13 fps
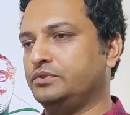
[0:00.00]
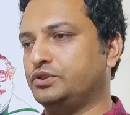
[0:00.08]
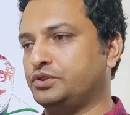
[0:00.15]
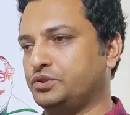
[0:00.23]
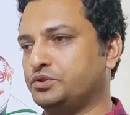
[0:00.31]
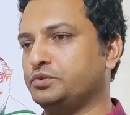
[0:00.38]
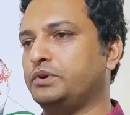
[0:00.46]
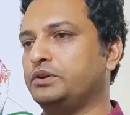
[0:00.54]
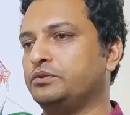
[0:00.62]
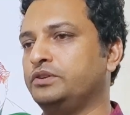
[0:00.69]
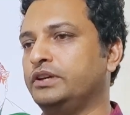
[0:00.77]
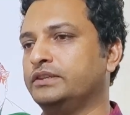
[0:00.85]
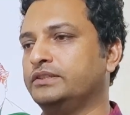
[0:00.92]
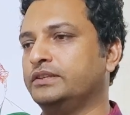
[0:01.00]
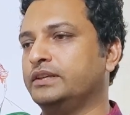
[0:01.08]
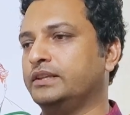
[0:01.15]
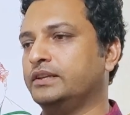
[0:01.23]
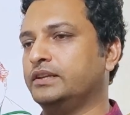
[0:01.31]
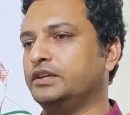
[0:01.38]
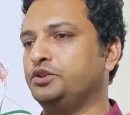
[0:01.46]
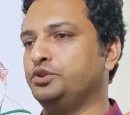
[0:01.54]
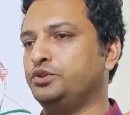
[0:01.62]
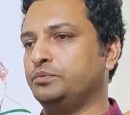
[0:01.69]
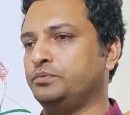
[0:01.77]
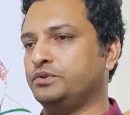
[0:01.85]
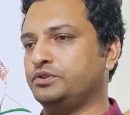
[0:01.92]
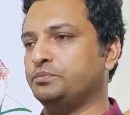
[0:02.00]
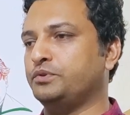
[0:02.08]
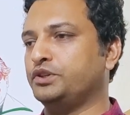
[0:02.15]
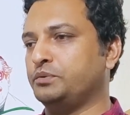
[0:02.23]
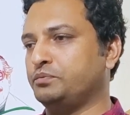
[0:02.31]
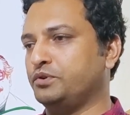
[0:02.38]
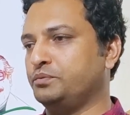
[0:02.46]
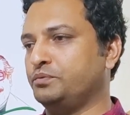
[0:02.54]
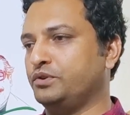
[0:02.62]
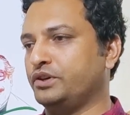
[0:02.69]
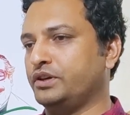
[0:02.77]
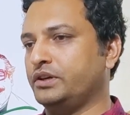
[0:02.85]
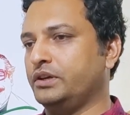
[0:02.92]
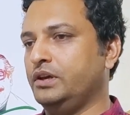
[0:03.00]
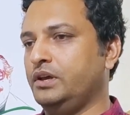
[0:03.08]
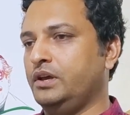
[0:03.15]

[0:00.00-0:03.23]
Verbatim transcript: দর্শক সুবর্ণতি আছে তাদেরকে দ্বিতীয় বর্ষ পদার্পণ উপলক্ষে